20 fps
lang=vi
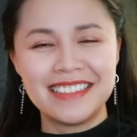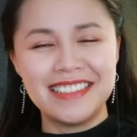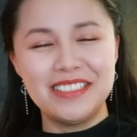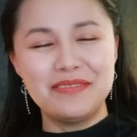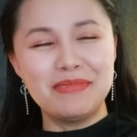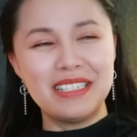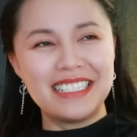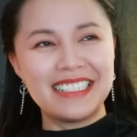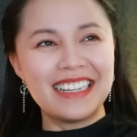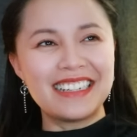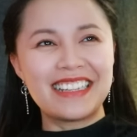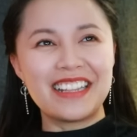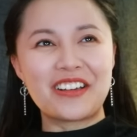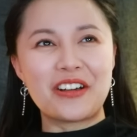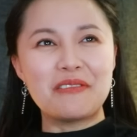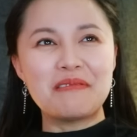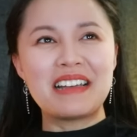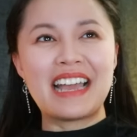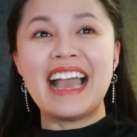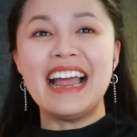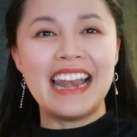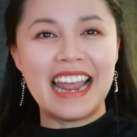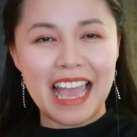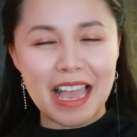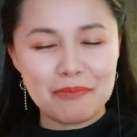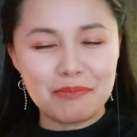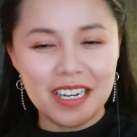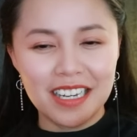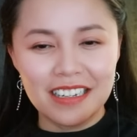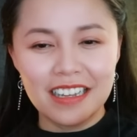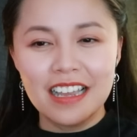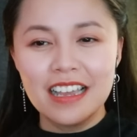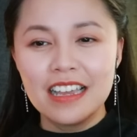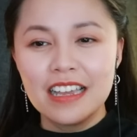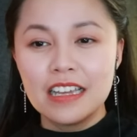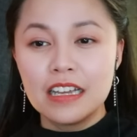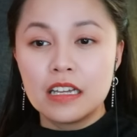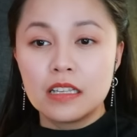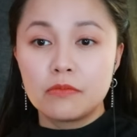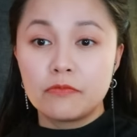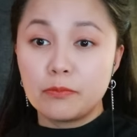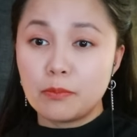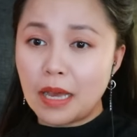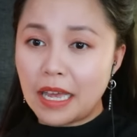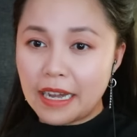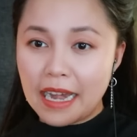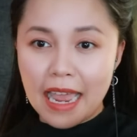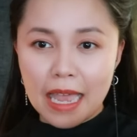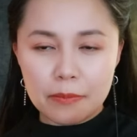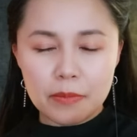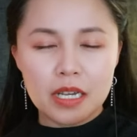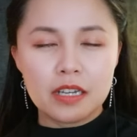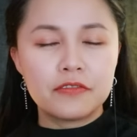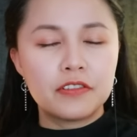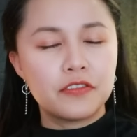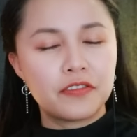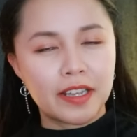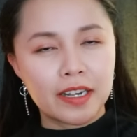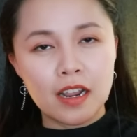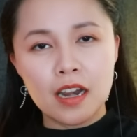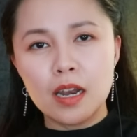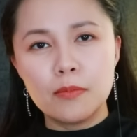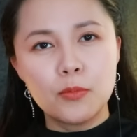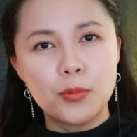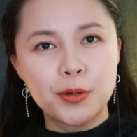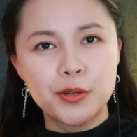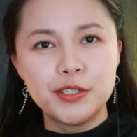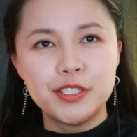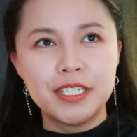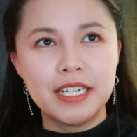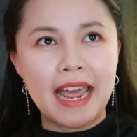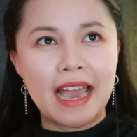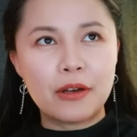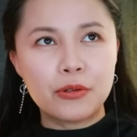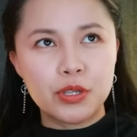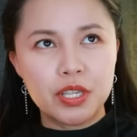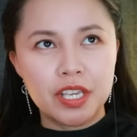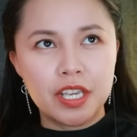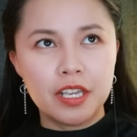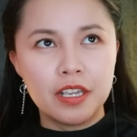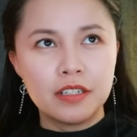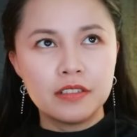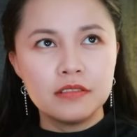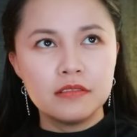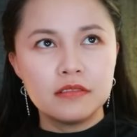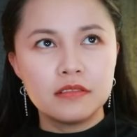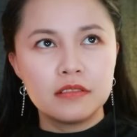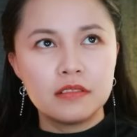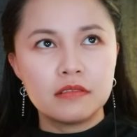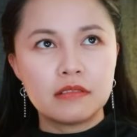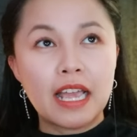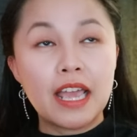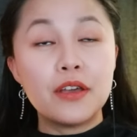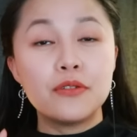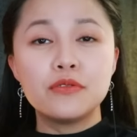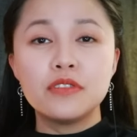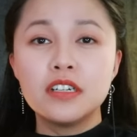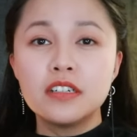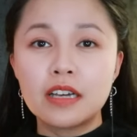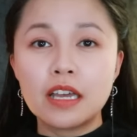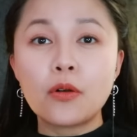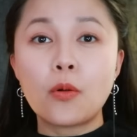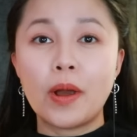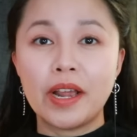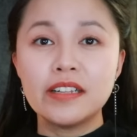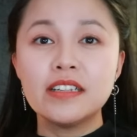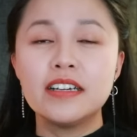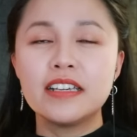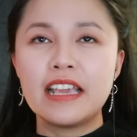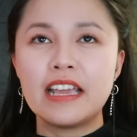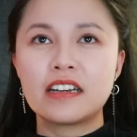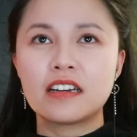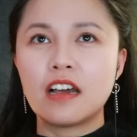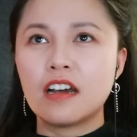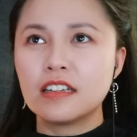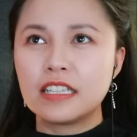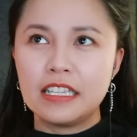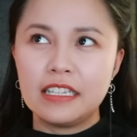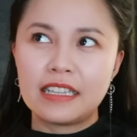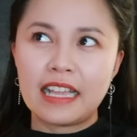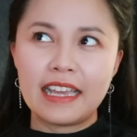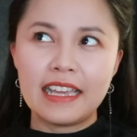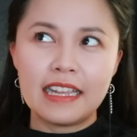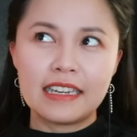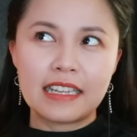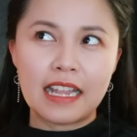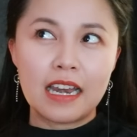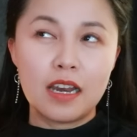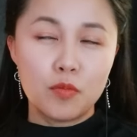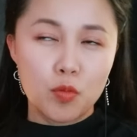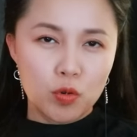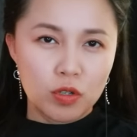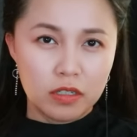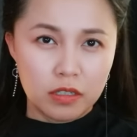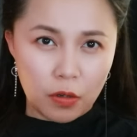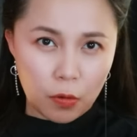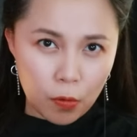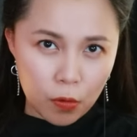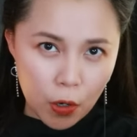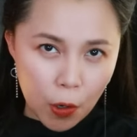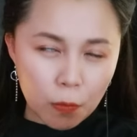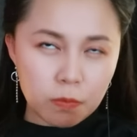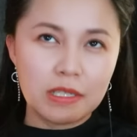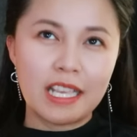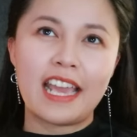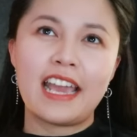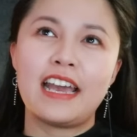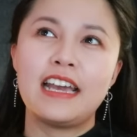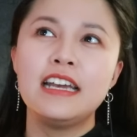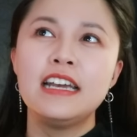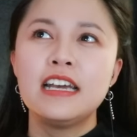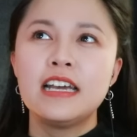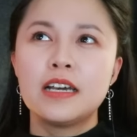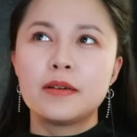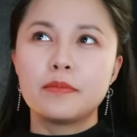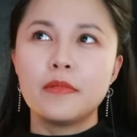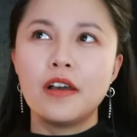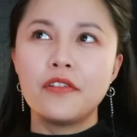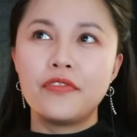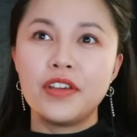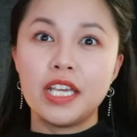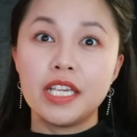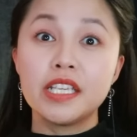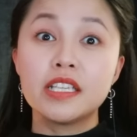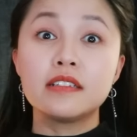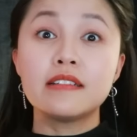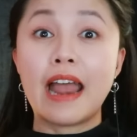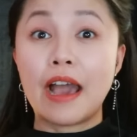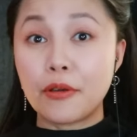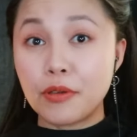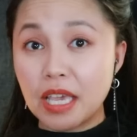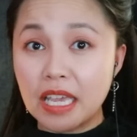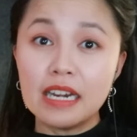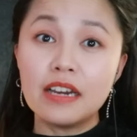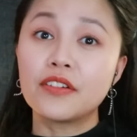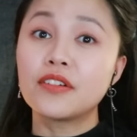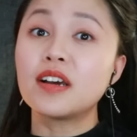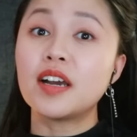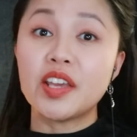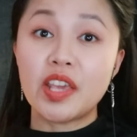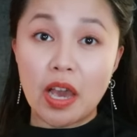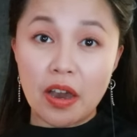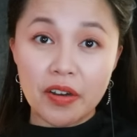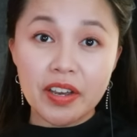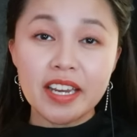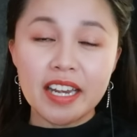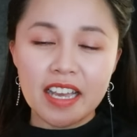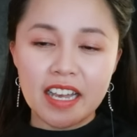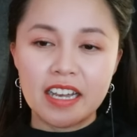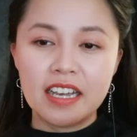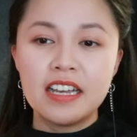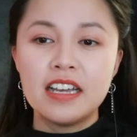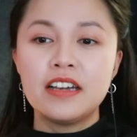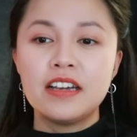người mình thích thì cũng khá là áp lực mà nam á thì phải nói là một người đạo diễn theo như cái khoảng thời gian đó thì thấy anh ta là một người cuốn hút nha bởi vì đạo diễn là rất là giỏi nè